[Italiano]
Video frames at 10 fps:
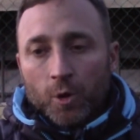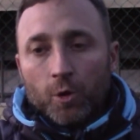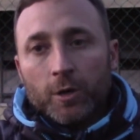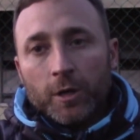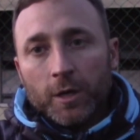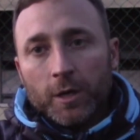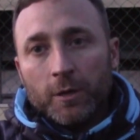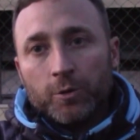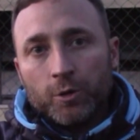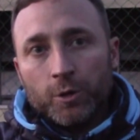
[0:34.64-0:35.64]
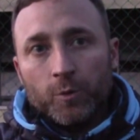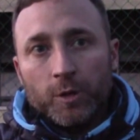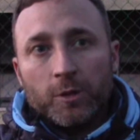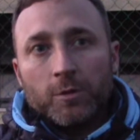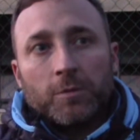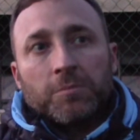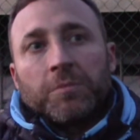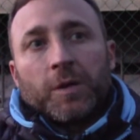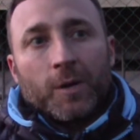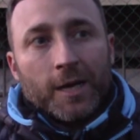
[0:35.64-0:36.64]
con il Tour di Quinto.
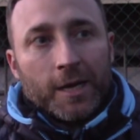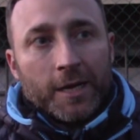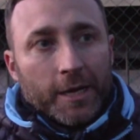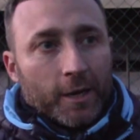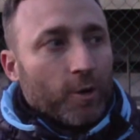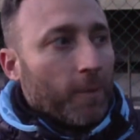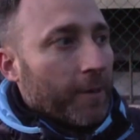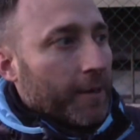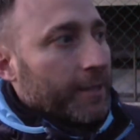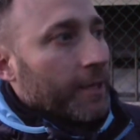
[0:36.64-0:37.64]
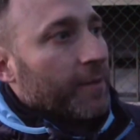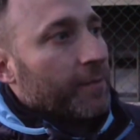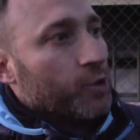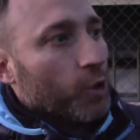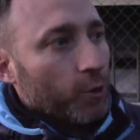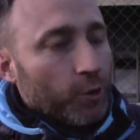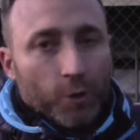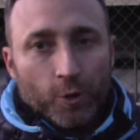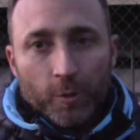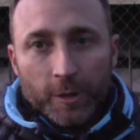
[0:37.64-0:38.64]
È una gara che ecco, a parte
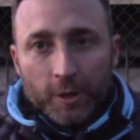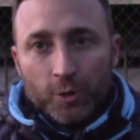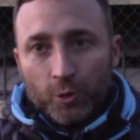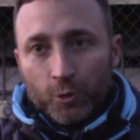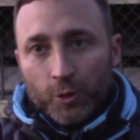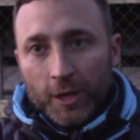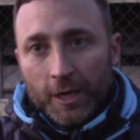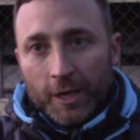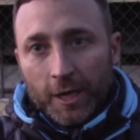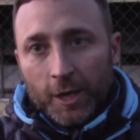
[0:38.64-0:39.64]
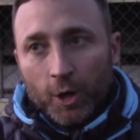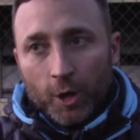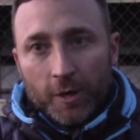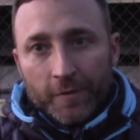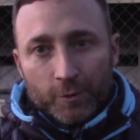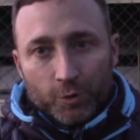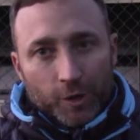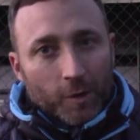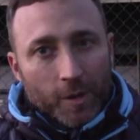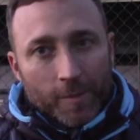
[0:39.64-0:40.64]
l'episodio come hai detto tu del gol venuto
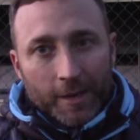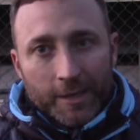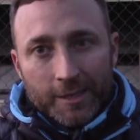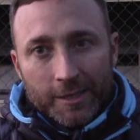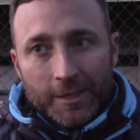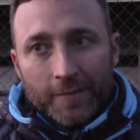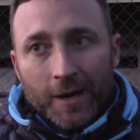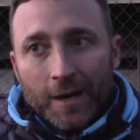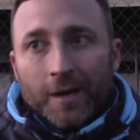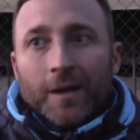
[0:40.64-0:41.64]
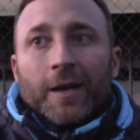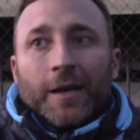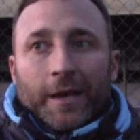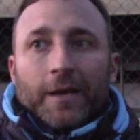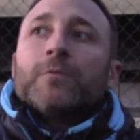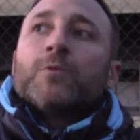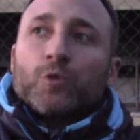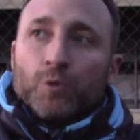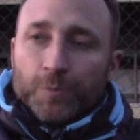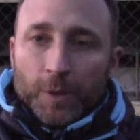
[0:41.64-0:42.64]
da una palla inattiva che
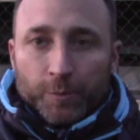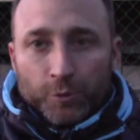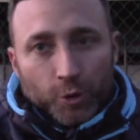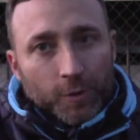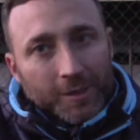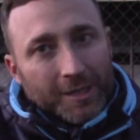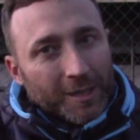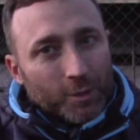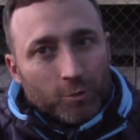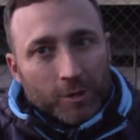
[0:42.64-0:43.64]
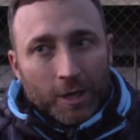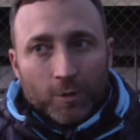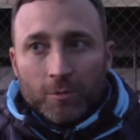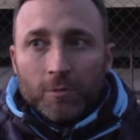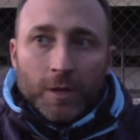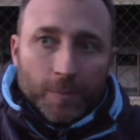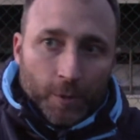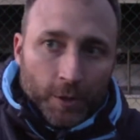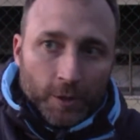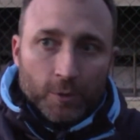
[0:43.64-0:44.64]
sul, dal punto di vista del risultato e
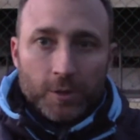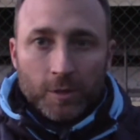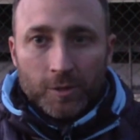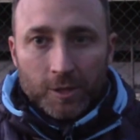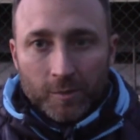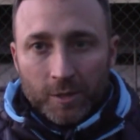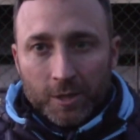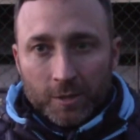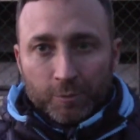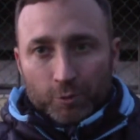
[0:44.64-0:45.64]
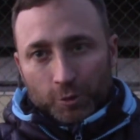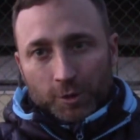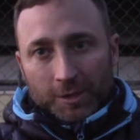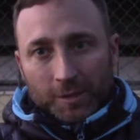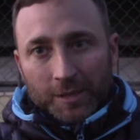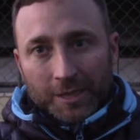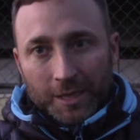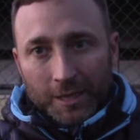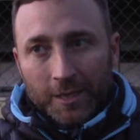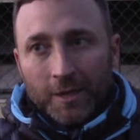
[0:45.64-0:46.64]
poi conseguenzialmente dal punto di vista
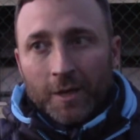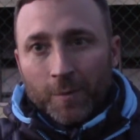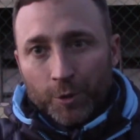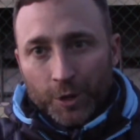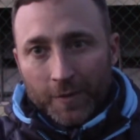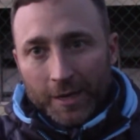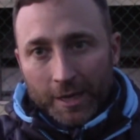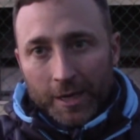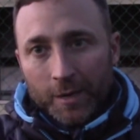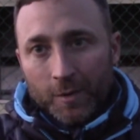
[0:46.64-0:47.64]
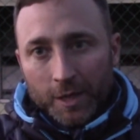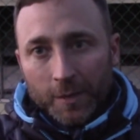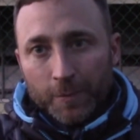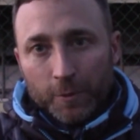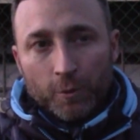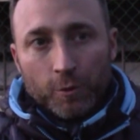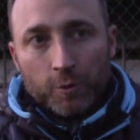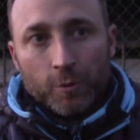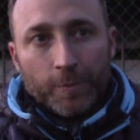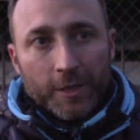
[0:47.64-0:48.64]
mentale poteva creare qualche piccolo
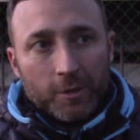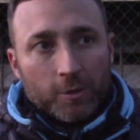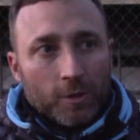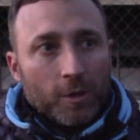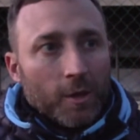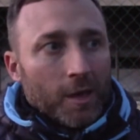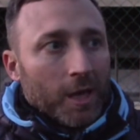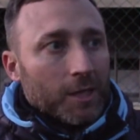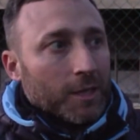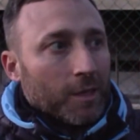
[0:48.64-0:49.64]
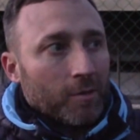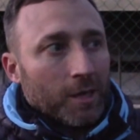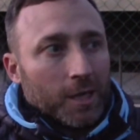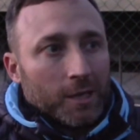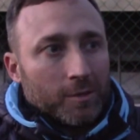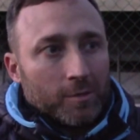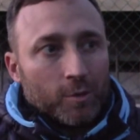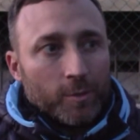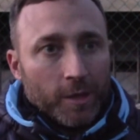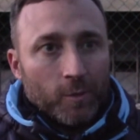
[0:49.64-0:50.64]
scompenso, è stata una gara
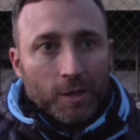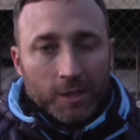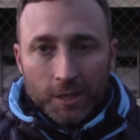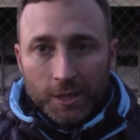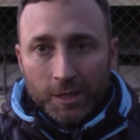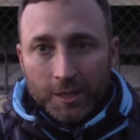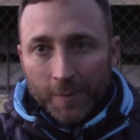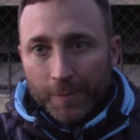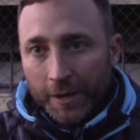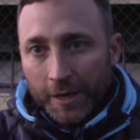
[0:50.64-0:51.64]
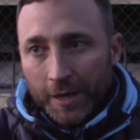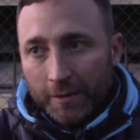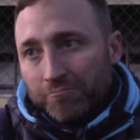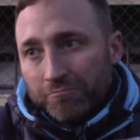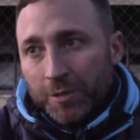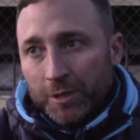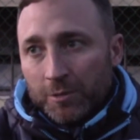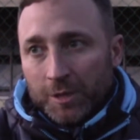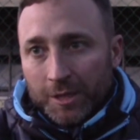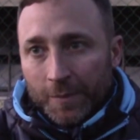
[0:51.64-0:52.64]
secondo me quasi sempre,
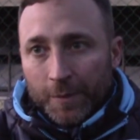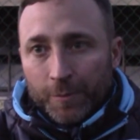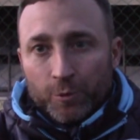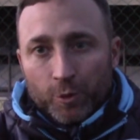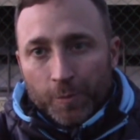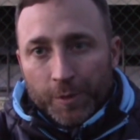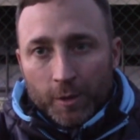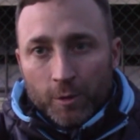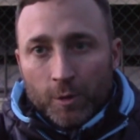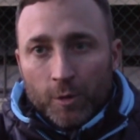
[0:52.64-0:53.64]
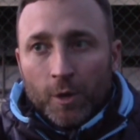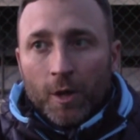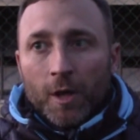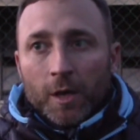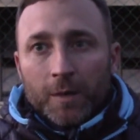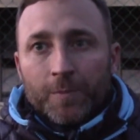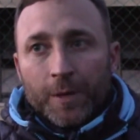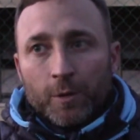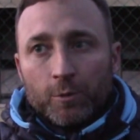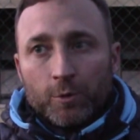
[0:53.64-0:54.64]
pressoché sempre appunto in pieno, in
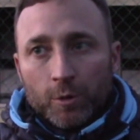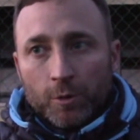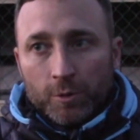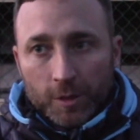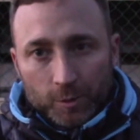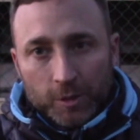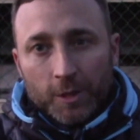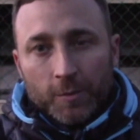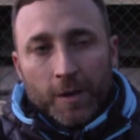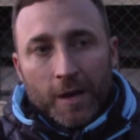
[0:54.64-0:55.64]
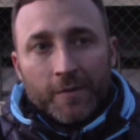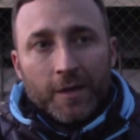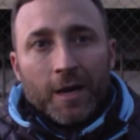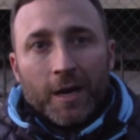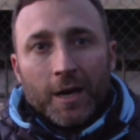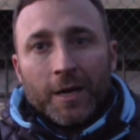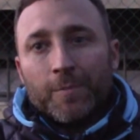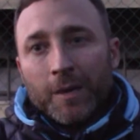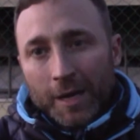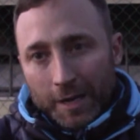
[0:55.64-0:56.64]
pieno controllo, siamo stati bravi a,
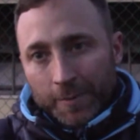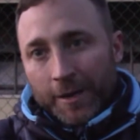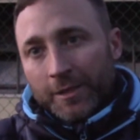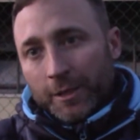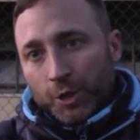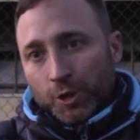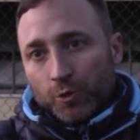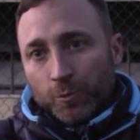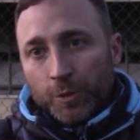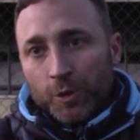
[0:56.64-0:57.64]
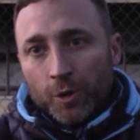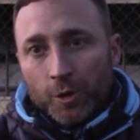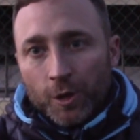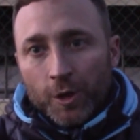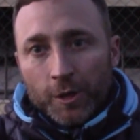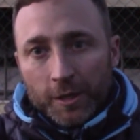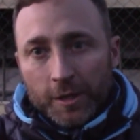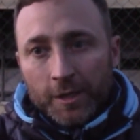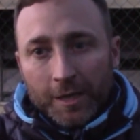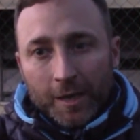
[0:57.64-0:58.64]
a riprenderci subito
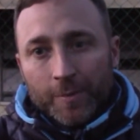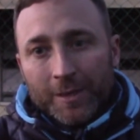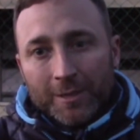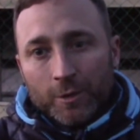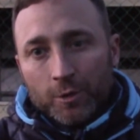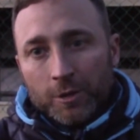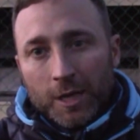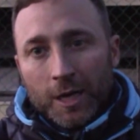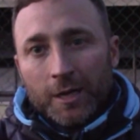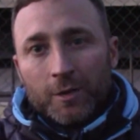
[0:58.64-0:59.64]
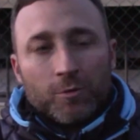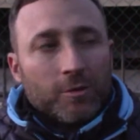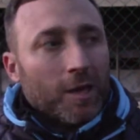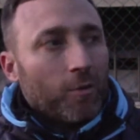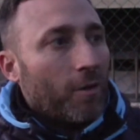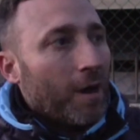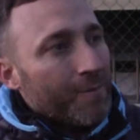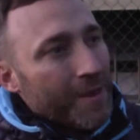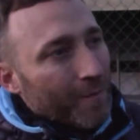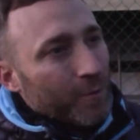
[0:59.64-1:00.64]
eh, dalla parte nostra il risultato,
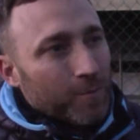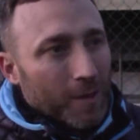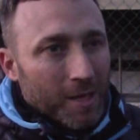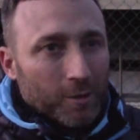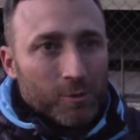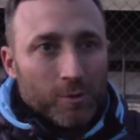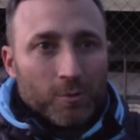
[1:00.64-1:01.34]
abbiamo sbagliato